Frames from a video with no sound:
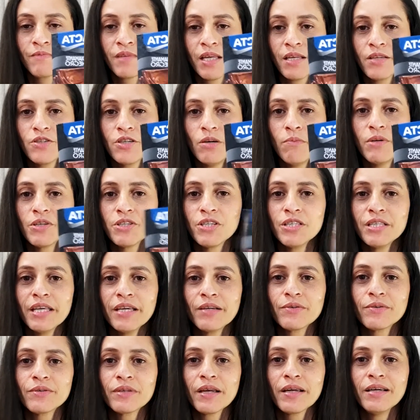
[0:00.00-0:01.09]
diamante
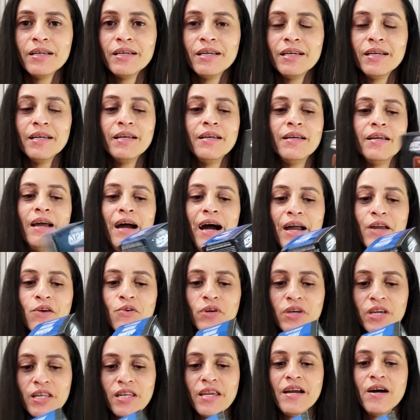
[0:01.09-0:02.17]
negro, né? ah, eu
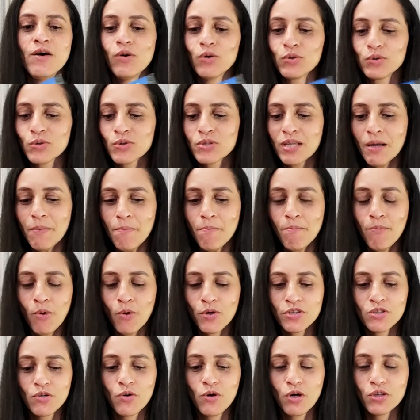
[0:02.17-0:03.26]
queria outros
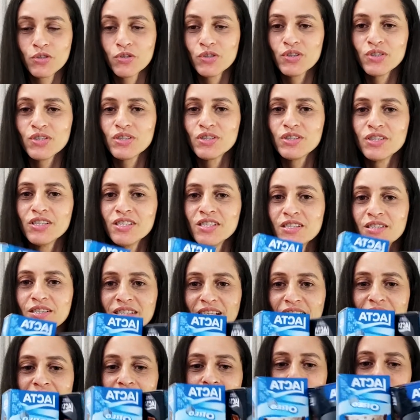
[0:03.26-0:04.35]
sabores. Eu gosto de,
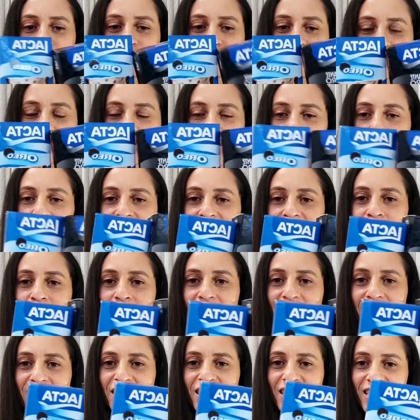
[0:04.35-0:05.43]
sei lá, outro chocolate, mas
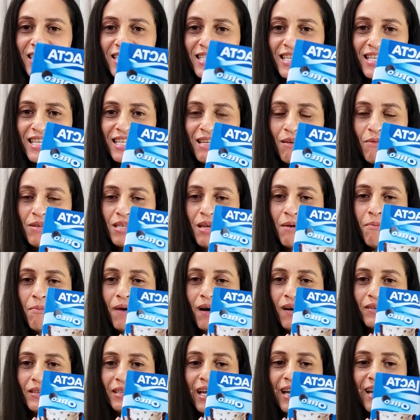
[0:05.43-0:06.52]
acho que esse aqui deve ser
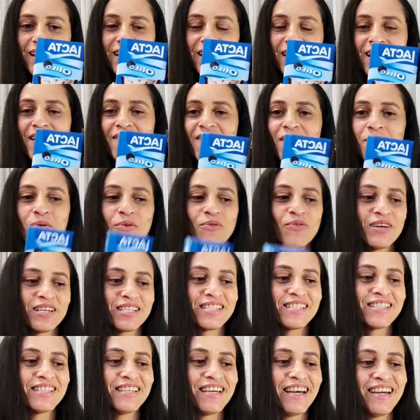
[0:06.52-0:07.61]
bom, né? Vamos ver
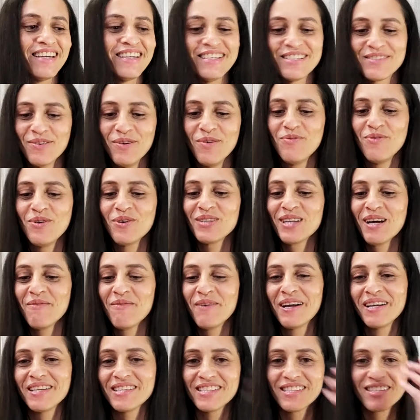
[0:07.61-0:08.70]
se é isso. Vamos ver o
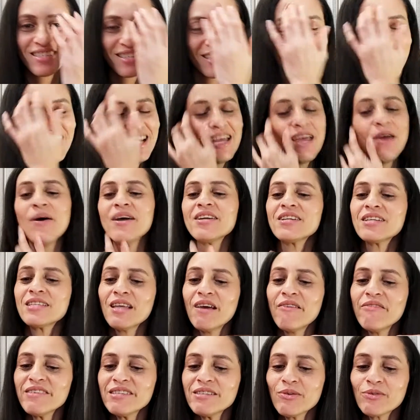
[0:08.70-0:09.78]
tamanho disso. Eu acho que
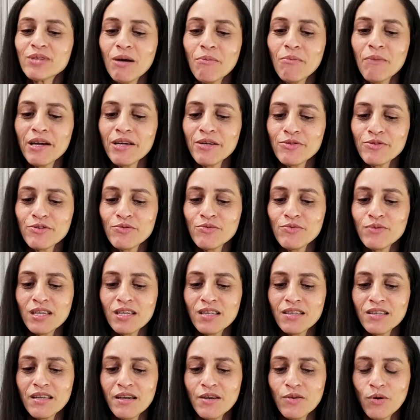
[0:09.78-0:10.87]
deve ser o tamanho de um
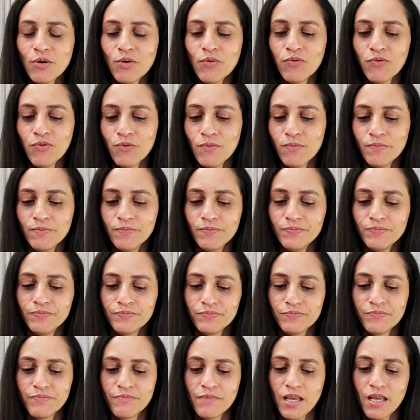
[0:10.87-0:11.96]
Kinder Ovo.
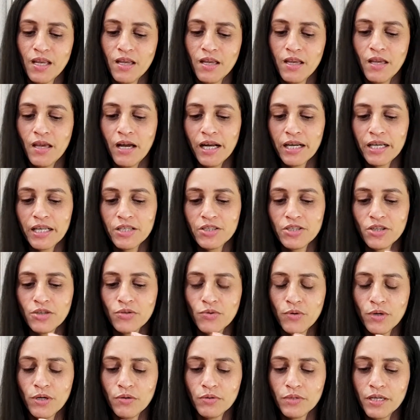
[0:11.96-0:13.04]

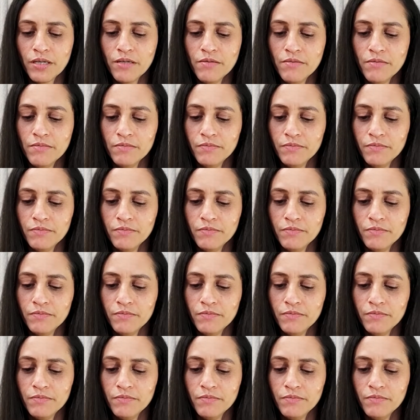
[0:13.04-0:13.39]
Acredito eu, né?